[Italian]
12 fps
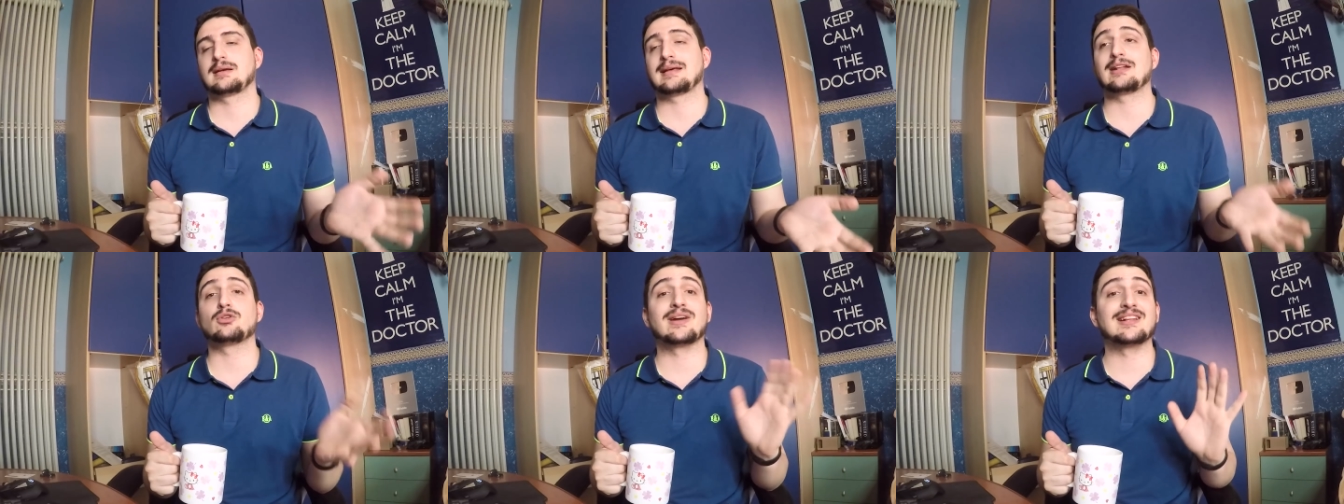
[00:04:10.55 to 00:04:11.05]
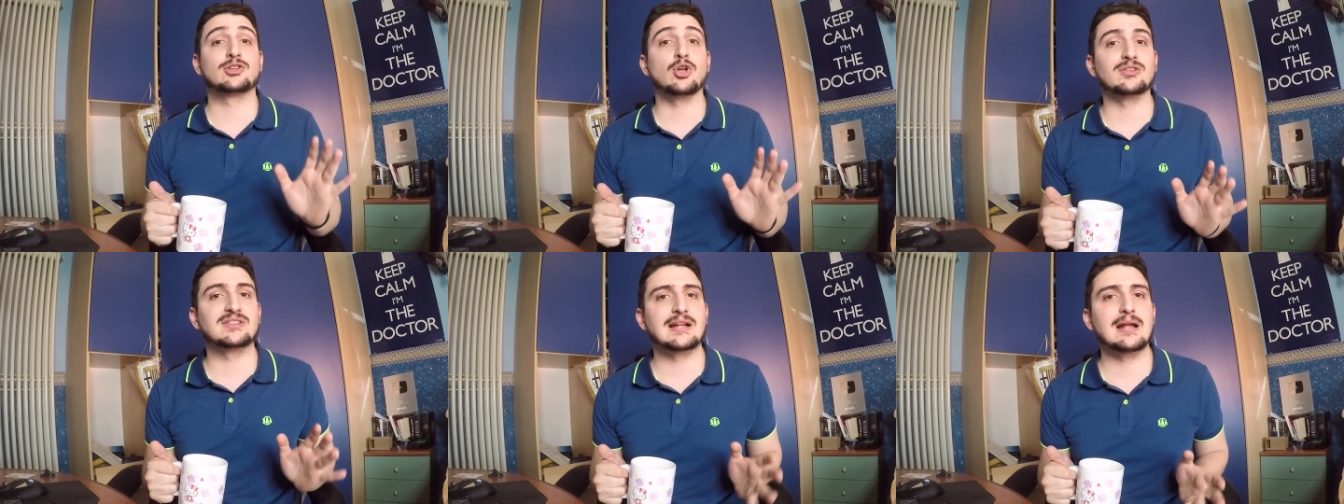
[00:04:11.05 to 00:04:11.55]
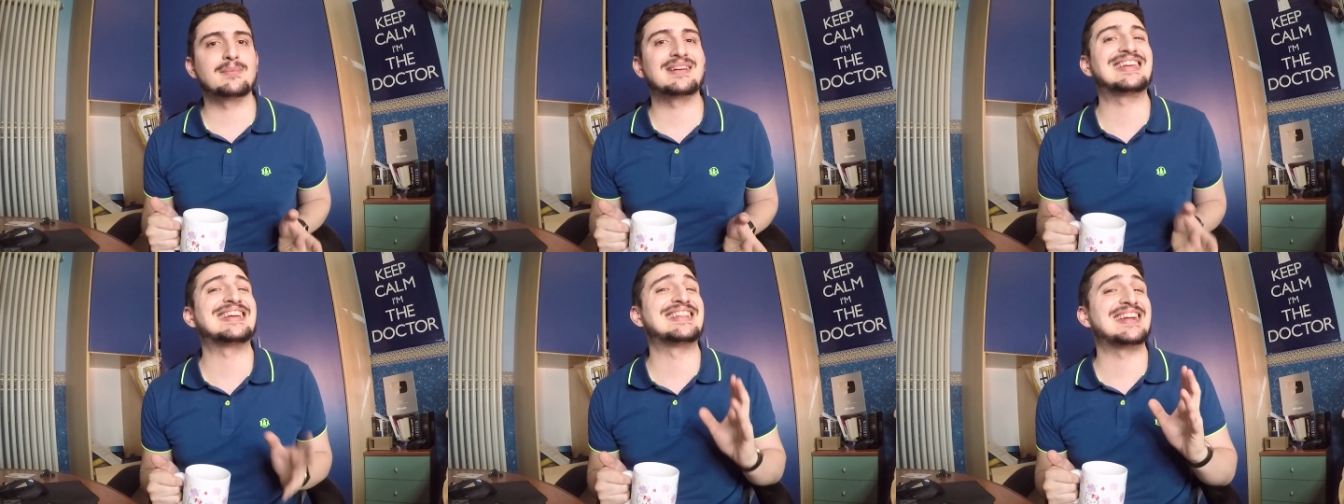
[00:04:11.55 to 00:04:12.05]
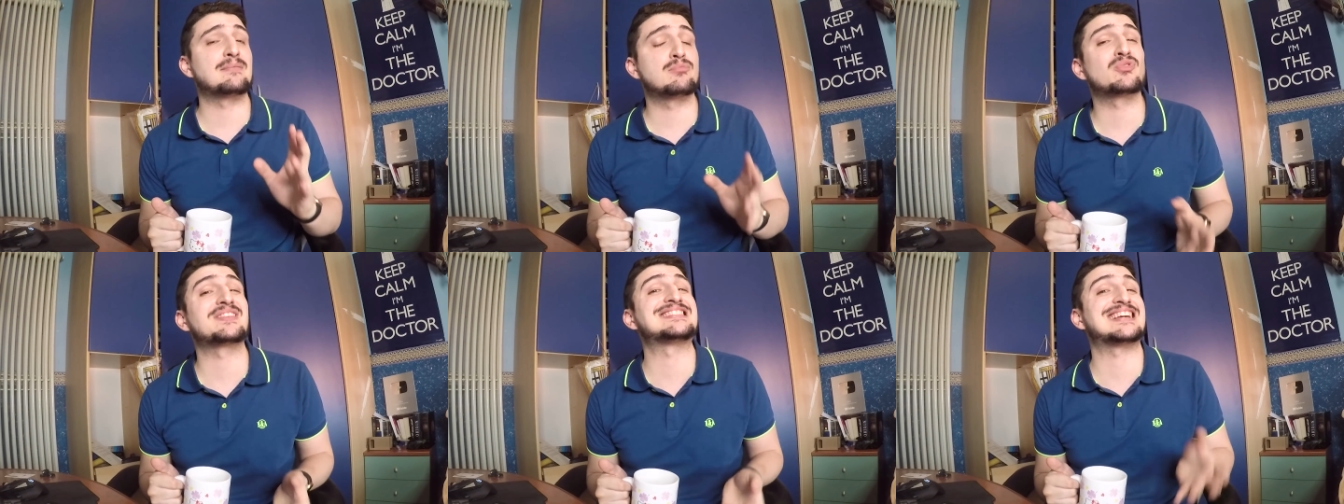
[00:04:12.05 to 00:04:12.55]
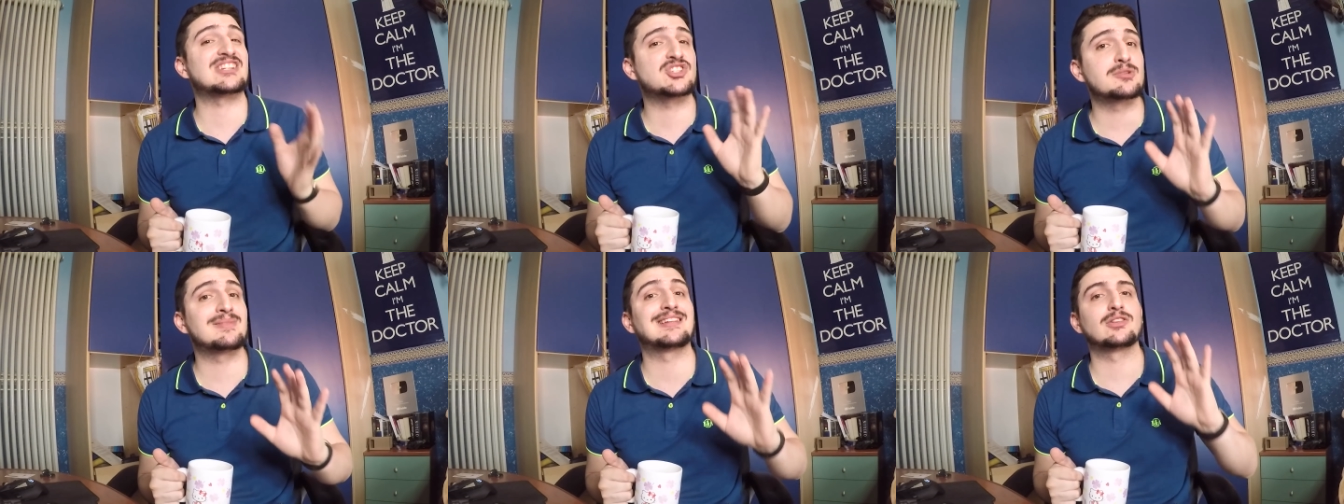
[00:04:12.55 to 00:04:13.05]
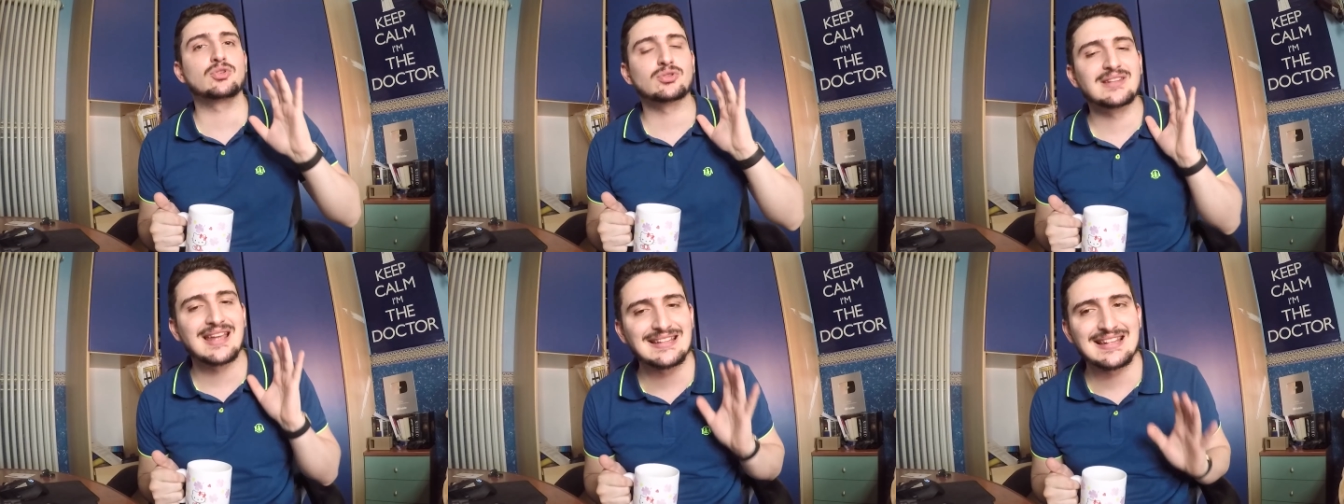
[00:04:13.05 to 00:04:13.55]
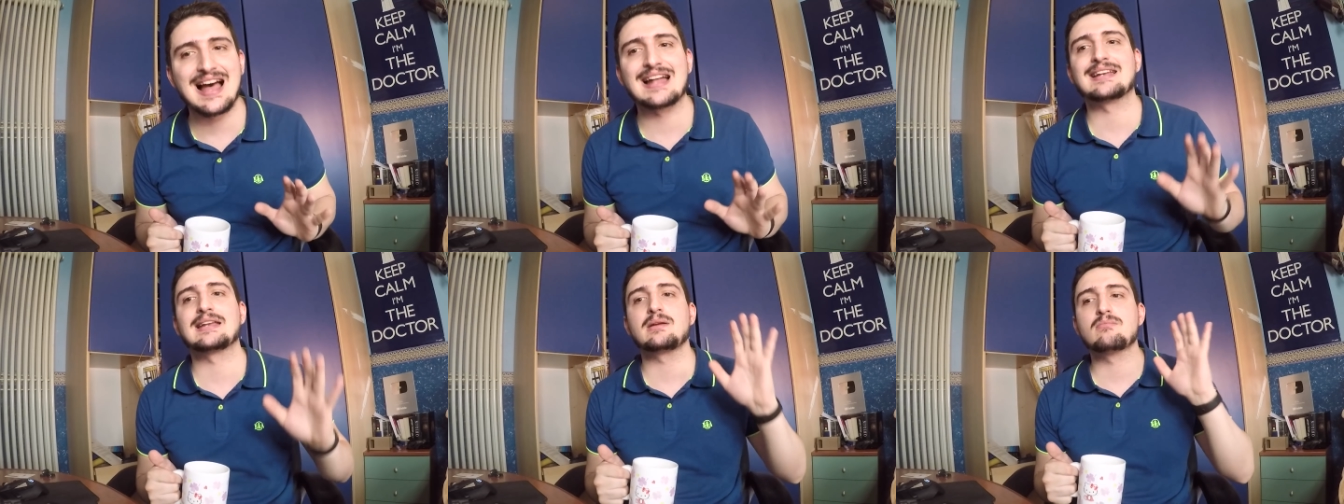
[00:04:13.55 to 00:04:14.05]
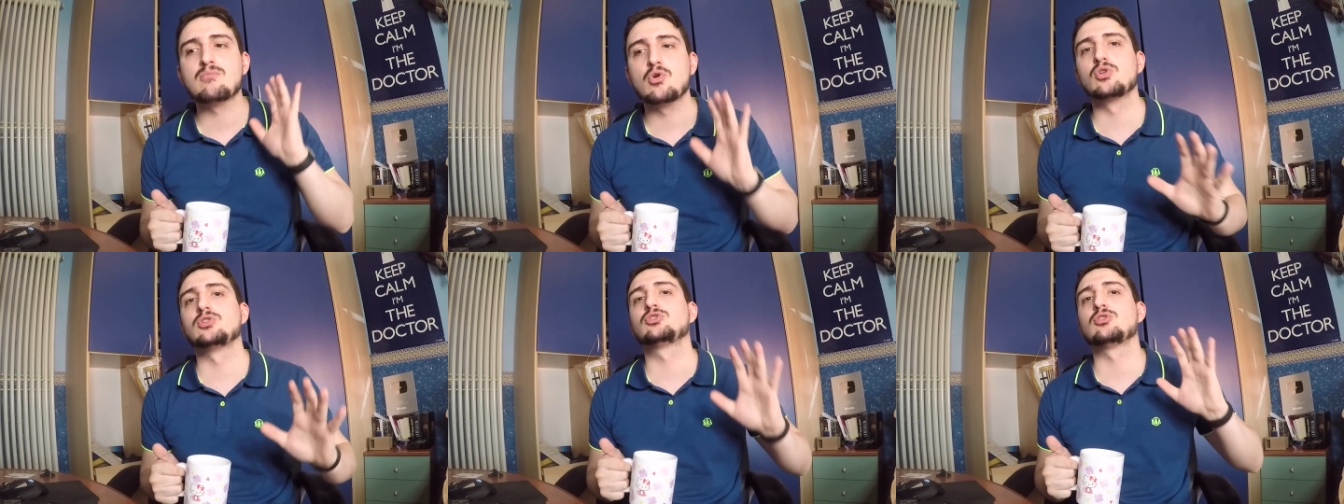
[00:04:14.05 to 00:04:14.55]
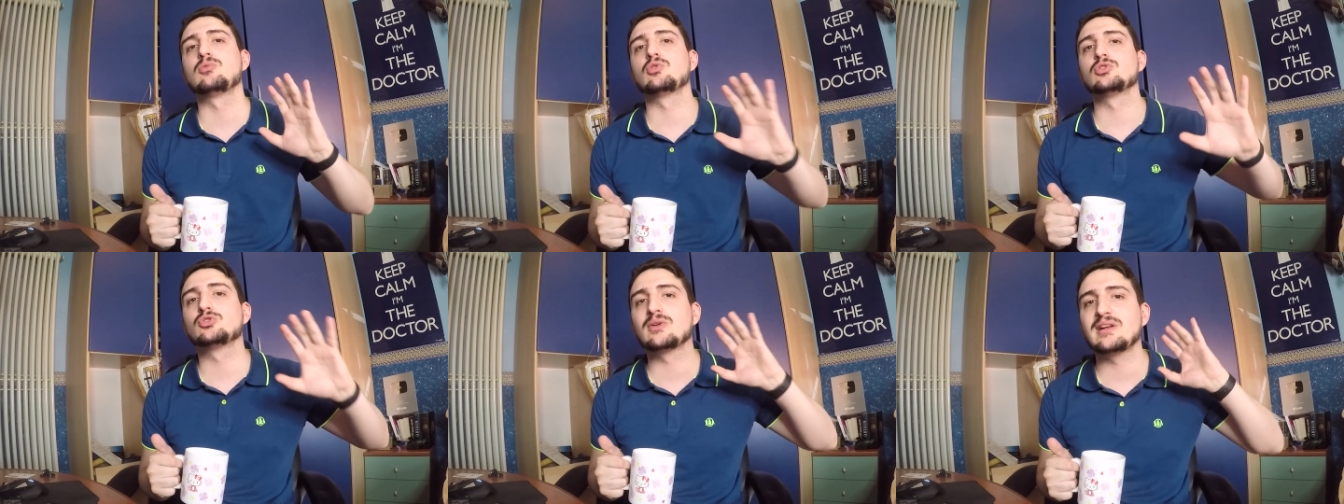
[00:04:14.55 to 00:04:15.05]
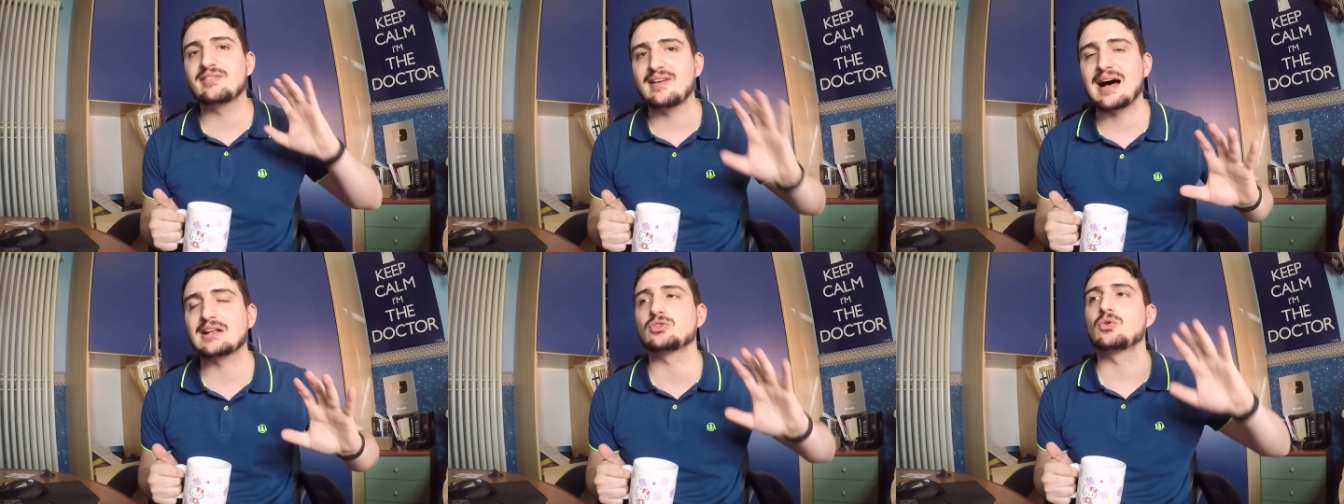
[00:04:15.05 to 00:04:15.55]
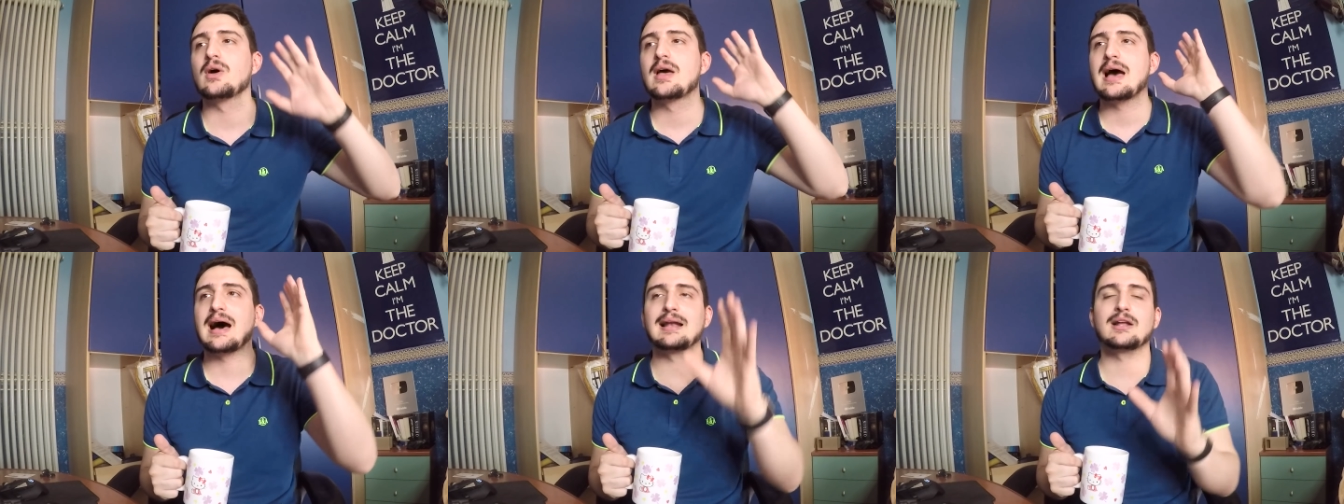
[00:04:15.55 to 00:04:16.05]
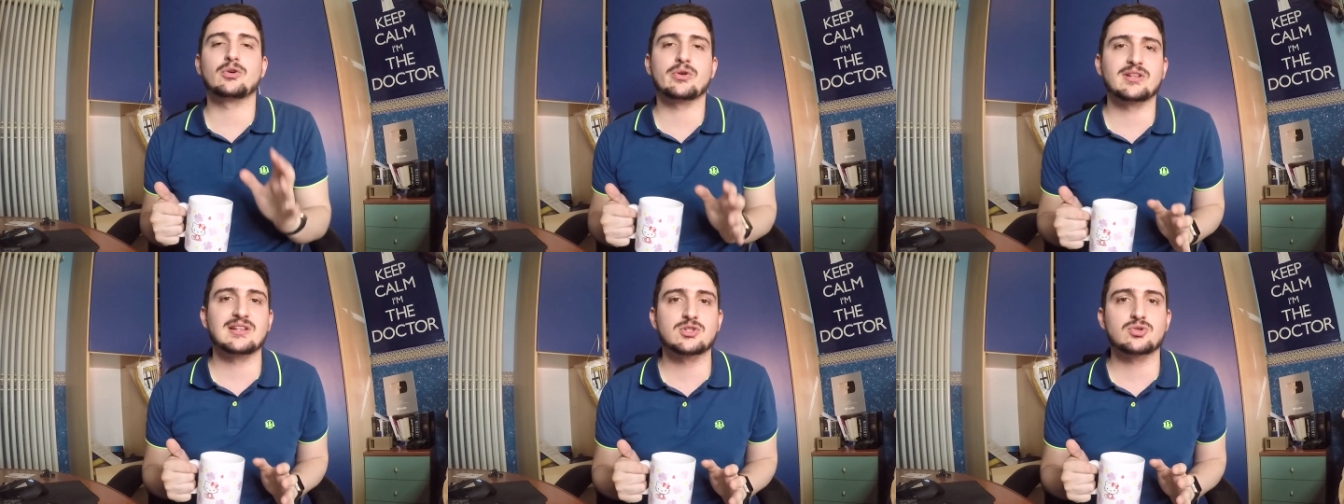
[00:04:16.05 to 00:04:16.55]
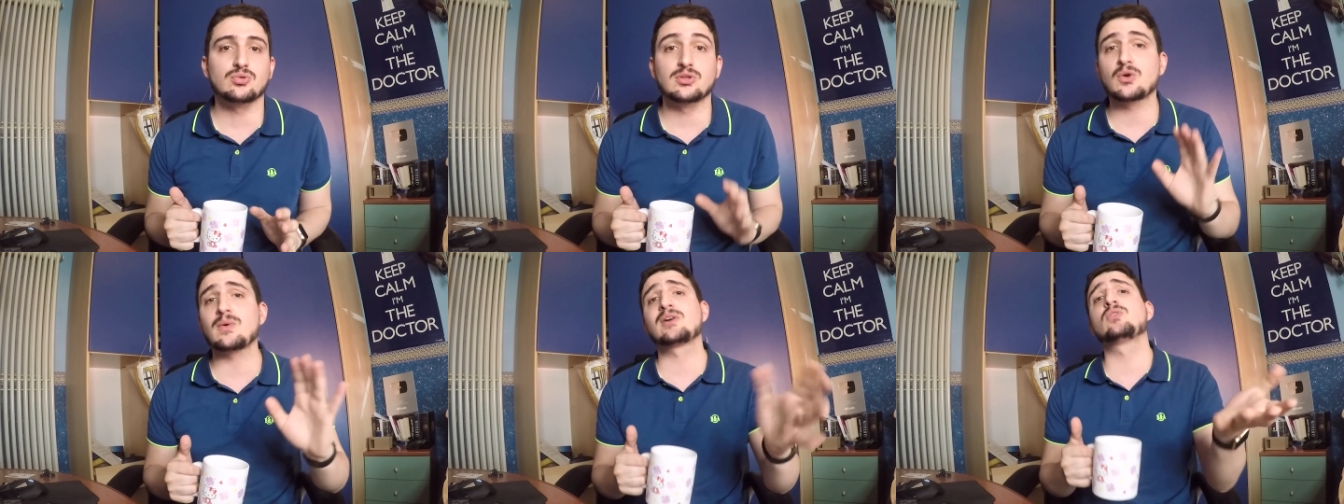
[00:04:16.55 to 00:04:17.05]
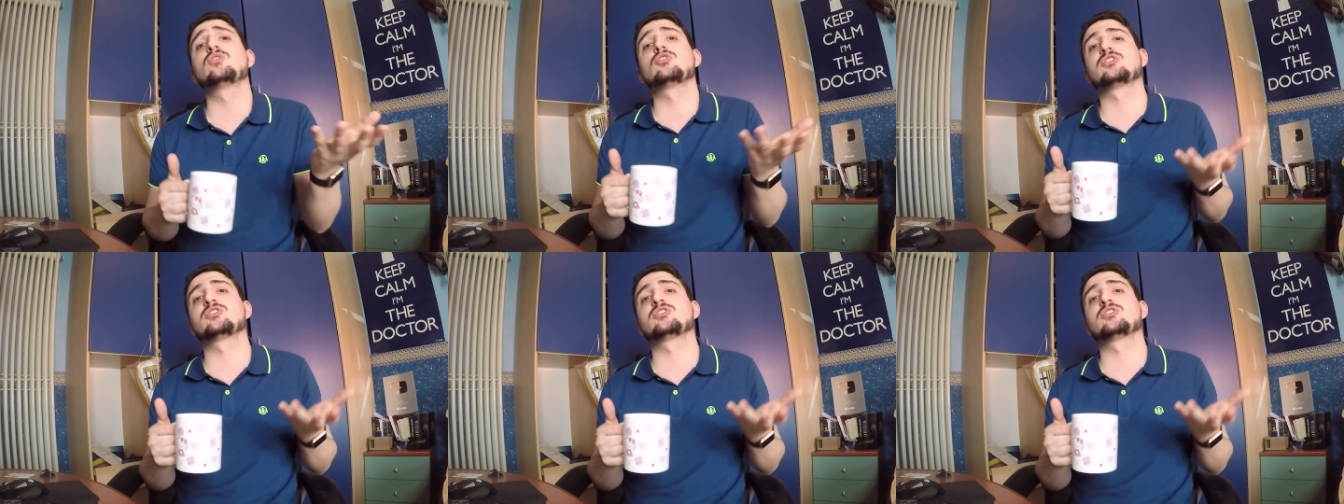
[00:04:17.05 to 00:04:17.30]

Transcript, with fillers: credo che il Tottenham richiederebbe un risarcimento dei danni molto molto elevato alla Corea del Sud. Qualcuno